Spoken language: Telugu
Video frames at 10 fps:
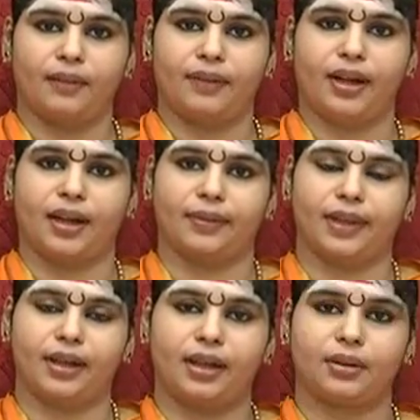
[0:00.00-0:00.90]

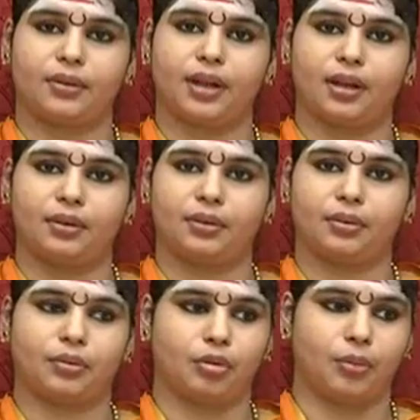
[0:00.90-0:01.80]
వీళ్ళందరినీ కూడాను
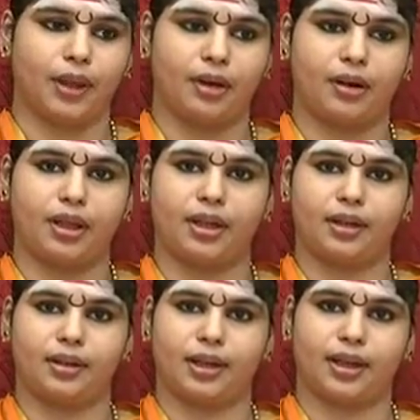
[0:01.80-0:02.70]
కుబేరుడి
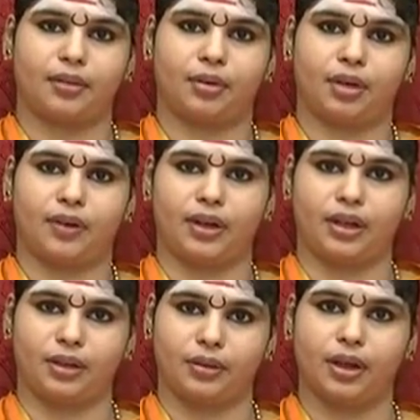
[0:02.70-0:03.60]
దగ్గర ఉన్నటువంటి
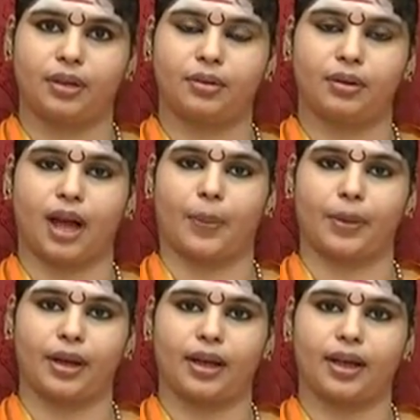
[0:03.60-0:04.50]
నిధులకు
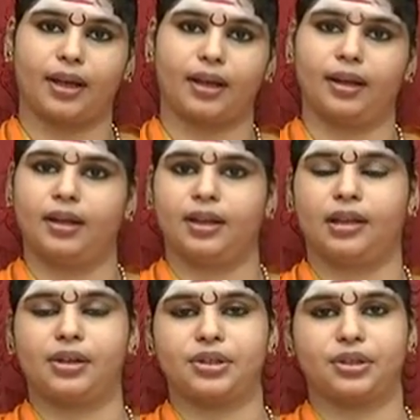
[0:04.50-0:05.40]
కాపలాగా
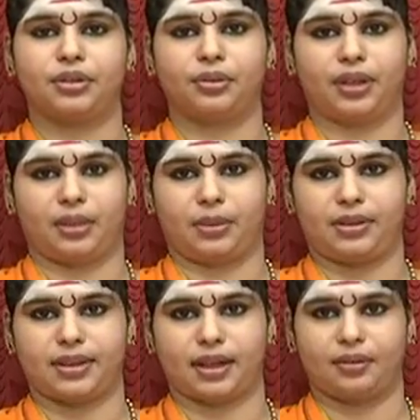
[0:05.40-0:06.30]
కృష్ణుడు
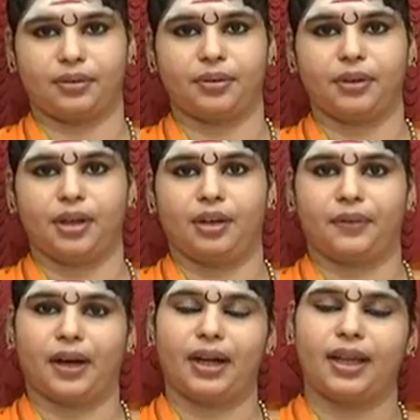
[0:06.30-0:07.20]
నియమించాడు
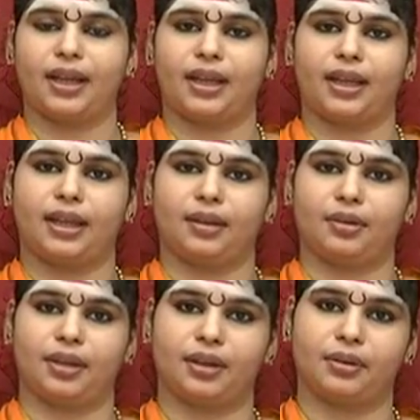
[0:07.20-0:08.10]
వాళ్ళే ఈ
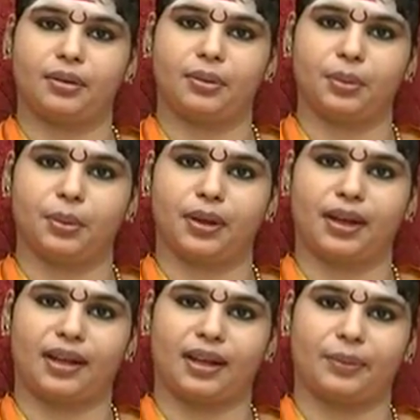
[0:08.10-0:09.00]
గుహ్యకులు అని
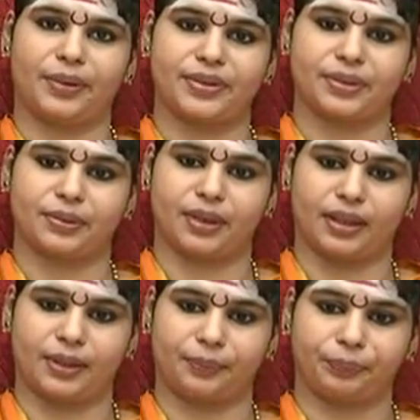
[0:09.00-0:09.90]
కనిపిస్తూ ఉన్నది
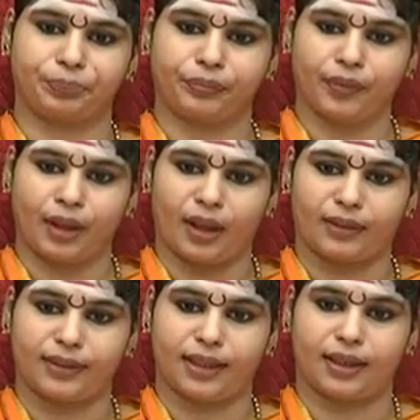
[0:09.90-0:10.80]

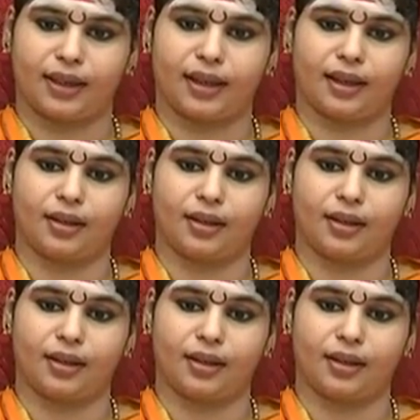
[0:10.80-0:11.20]
అంతేకాక